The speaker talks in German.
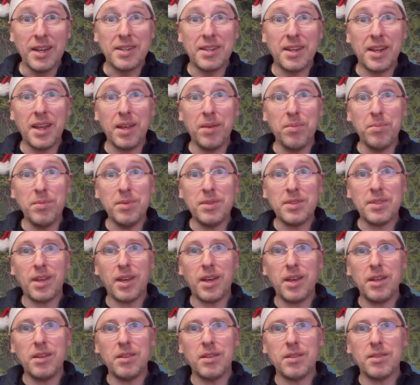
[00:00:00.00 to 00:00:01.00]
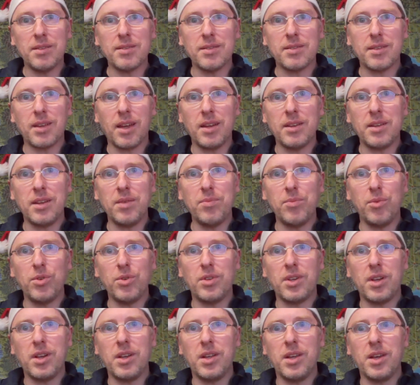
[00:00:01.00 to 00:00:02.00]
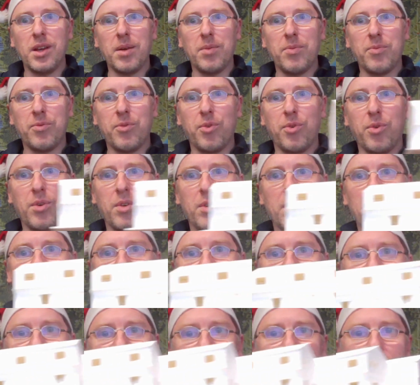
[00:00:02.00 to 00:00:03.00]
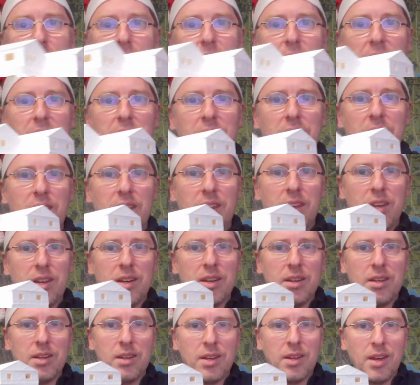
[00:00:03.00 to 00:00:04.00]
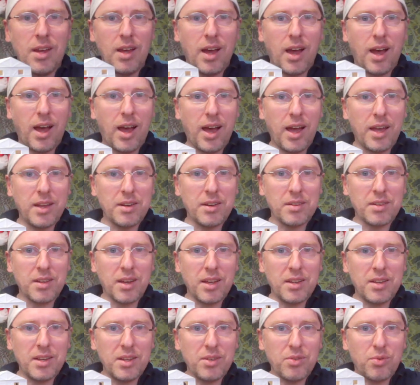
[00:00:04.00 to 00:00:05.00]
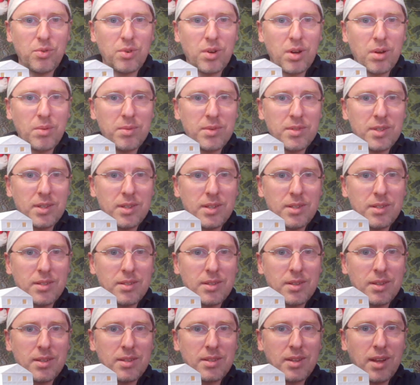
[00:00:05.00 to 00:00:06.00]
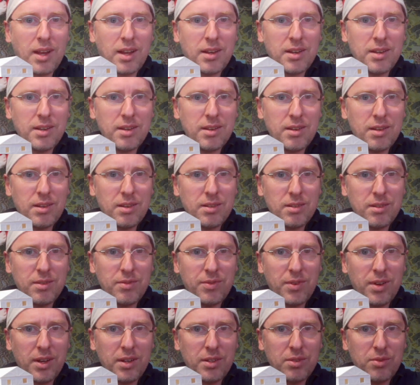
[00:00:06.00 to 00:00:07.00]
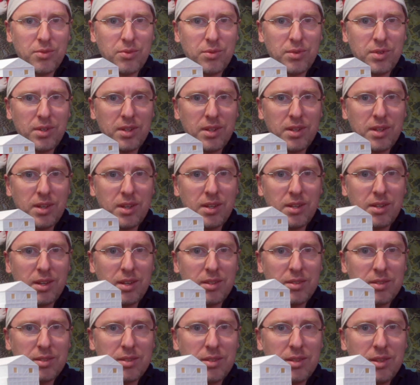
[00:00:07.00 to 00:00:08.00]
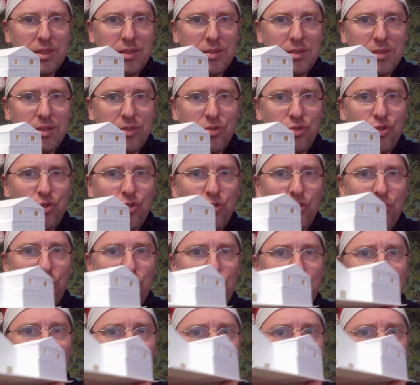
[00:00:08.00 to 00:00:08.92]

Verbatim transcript: dem sei dieses 3D-Modell hier empfohlen. Also wenn ihr einen 3D-Drucker besitzt, dann ist es vielleicht eine gute Idee, dass dieses schöne